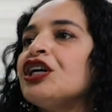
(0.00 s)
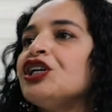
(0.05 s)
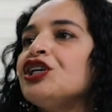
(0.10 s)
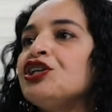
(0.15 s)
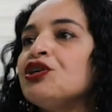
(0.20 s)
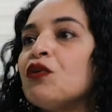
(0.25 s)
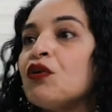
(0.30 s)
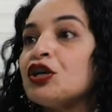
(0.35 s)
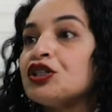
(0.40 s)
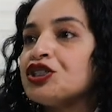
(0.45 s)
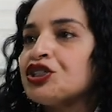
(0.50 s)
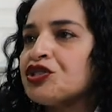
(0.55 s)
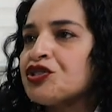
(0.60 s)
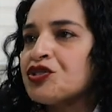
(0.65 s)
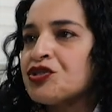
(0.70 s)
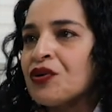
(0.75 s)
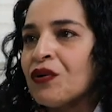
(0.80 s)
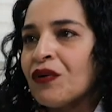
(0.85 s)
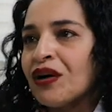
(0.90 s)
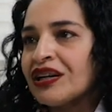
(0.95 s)
e hoje
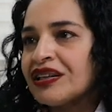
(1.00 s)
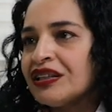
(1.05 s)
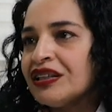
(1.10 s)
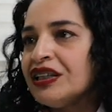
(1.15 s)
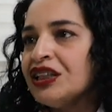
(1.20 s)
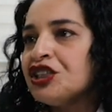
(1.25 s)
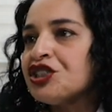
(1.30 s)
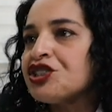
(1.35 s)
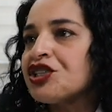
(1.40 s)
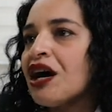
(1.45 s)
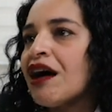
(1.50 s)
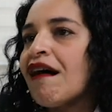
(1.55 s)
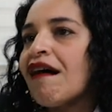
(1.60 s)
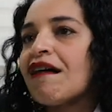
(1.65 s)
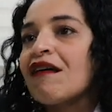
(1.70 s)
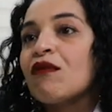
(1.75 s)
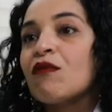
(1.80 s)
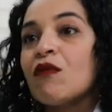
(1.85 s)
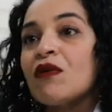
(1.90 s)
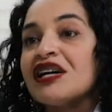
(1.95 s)
estou aqui
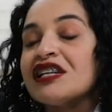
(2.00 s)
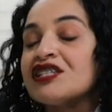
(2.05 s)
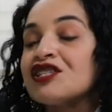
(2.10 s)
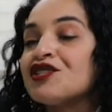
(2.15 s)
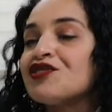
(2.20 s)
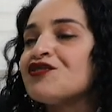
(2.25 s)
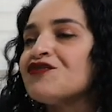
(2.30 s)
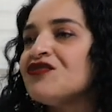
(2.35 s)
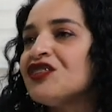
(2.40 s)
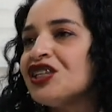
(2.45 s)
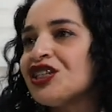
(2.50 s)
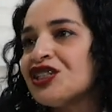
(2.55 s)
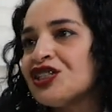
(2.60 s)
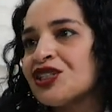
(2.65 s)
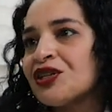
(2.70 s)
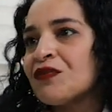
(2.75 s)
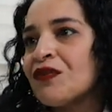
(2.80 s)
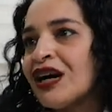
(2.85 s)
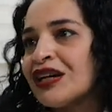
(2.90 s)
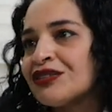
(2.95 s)
já com esses
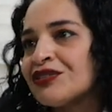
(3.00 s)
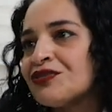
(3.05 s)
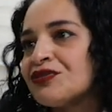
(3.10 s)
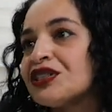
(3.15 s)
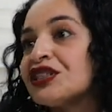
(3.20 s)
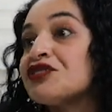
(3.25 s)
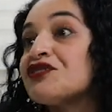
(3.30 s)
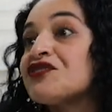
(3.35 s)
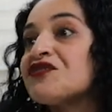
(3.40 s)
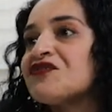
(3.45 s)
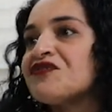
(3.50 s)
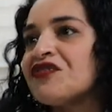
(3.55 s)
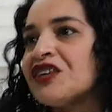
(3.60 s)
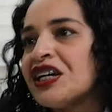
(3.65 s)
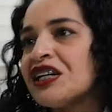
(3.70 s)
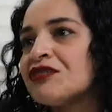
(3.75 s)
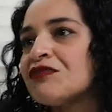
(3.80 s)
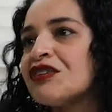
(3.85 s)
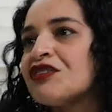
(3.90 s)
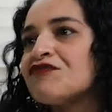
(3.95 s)
24 anos
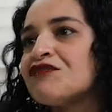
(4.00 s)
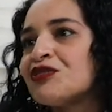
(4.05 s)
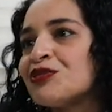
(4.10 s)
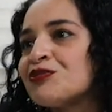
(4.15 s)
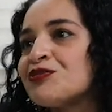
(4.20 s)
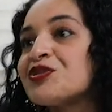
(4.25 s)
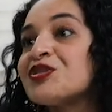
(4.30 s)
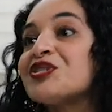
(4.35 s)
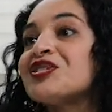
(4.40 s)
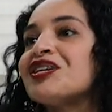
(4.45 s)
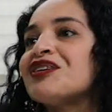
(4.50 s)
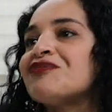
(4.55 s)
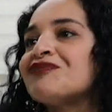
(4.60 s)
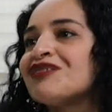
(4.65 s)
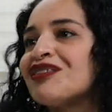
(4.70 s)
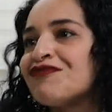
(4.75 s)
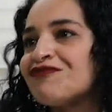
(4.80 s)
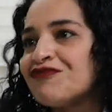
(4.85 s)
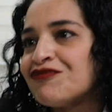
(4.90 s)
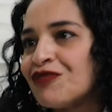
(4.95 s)
vendo a evolução
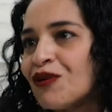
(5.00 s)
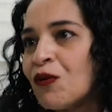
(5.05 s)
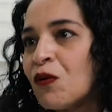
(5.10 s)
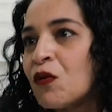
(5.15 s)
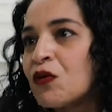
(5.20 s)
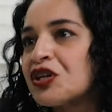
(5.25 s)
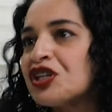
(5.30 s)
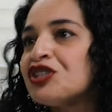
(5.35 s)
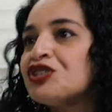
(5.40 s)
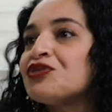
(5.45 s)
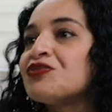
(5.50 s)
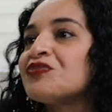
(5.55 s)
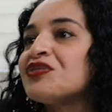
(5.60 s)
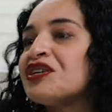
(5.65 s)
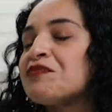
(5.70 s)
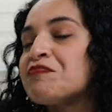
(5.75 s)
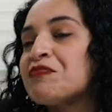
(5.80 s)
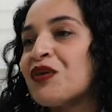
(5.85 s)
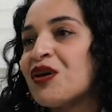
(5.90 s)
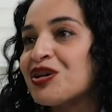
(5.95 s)
da Volk de um
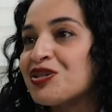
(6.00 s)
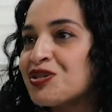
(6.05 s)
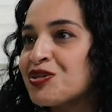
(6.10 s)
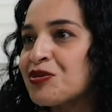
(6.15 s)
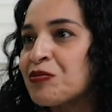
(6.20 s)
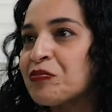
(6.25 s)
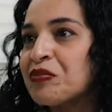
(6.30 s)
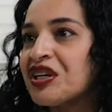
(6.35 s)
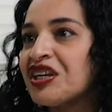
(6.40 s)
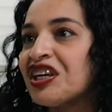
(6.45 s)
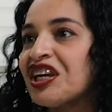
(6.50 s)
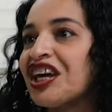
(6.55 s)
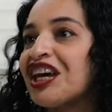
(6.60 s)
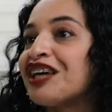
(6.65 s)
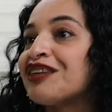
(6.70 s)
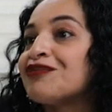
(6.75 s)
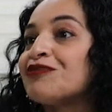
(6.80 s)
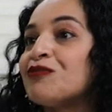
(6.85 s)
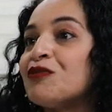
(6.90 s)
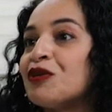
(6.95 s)
depósito
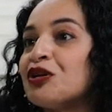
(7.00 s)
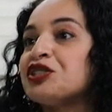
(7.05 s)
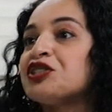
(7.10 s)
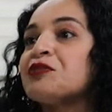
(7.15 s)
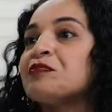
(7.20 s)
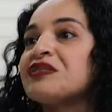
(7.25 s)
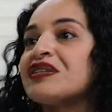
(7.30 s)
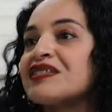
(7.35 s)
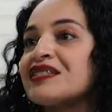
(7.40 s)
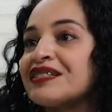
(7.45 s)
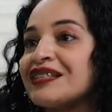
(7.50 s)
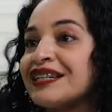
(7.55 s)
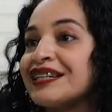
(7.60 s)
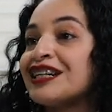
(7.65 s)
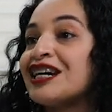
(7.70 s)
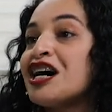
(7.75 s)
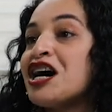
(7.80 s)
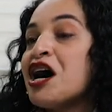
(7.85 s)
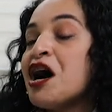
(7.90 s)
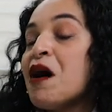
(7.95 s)
pequeno hoje para
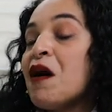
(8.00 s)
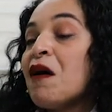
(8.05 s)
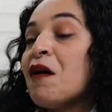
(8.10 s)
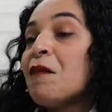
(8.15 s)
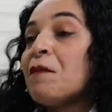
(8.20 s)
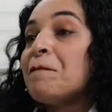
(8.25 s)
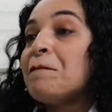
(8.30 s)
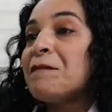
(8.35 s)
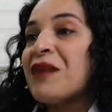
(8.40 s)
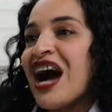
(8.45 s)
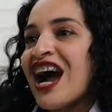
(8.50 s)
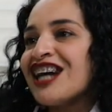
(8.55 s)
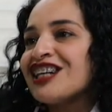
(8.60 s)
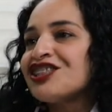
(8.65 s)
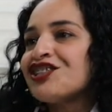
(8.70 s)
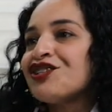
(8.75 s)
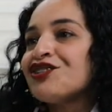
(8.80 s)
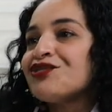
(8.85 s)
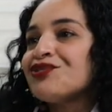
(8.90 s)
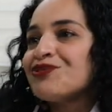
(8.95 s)
ser
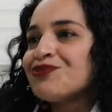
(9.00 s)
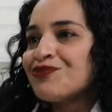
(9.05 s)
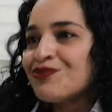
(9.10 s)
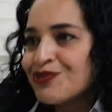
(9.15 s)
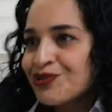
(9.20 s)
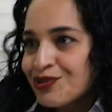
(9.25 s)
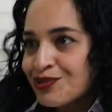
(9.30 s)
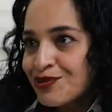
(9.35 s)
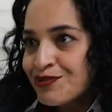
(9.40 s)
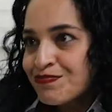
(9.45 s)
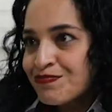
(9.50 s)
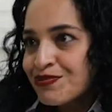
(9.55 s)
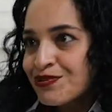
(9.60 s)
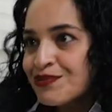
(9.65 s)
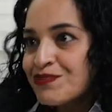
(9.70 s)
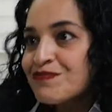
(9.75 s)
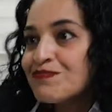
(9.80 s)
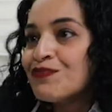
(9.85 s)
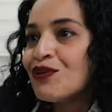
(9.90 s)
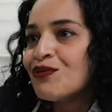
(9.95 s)
parte de um
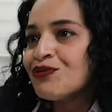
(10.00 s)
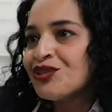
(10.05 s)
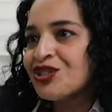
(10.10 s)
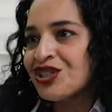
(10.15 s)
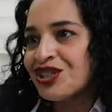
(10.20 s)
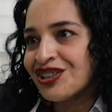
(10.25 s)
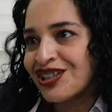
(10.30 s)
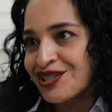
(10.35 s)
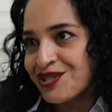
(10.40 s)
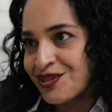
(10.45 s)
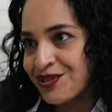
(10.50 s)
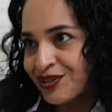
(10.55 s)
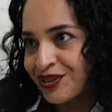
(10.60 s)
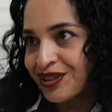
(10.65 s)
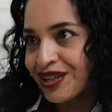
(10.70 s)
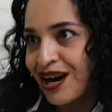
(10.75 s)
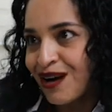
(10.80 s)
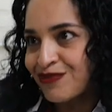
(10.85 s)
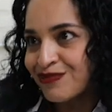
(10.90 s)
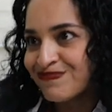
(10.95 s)
grupo
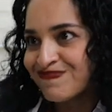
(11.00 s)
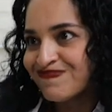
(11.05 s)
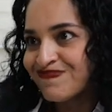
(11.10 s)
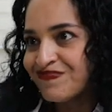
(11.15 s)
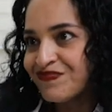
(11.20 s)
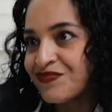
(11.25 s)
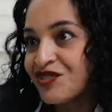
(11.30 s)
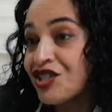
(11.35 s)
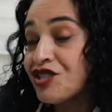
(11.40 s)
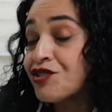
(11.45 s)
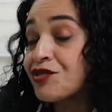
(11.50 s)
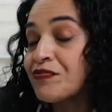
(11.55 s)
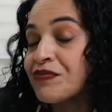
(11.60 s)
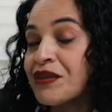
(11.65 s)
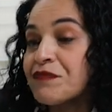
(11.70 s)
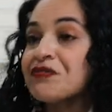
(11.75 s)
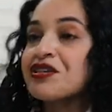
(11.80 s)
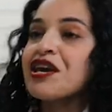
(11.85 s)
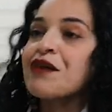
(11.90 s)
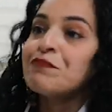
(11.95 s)
multinacional. Isso
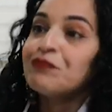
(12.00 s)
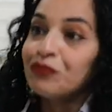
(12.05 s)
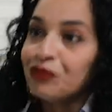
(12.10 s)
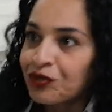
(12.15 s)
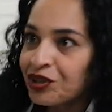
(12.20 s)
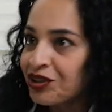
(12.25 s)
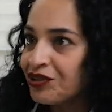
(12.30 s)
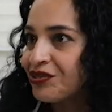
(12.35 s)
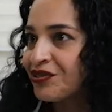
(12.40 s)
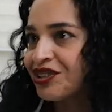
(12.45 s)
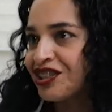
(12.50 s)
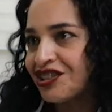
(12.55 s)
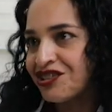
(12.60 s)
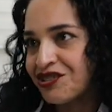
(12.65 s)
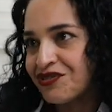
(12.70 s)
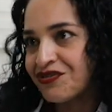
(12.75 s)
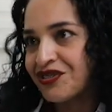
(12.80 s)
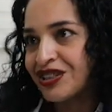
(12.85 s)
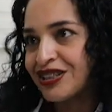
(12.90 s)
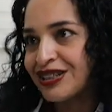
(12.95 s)
para mim é muito
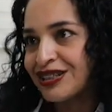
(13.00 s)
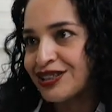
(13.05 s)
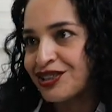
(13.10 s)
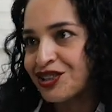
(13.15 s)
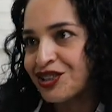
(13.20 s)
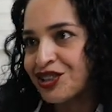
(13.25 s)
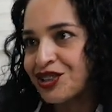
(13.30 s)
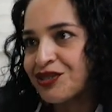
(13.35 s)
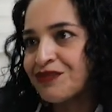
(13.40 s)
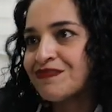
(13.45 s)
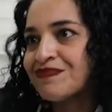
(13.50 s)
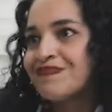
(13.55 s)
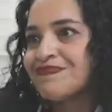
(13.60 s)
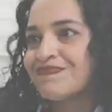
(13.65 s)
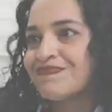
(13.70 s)
gratificante.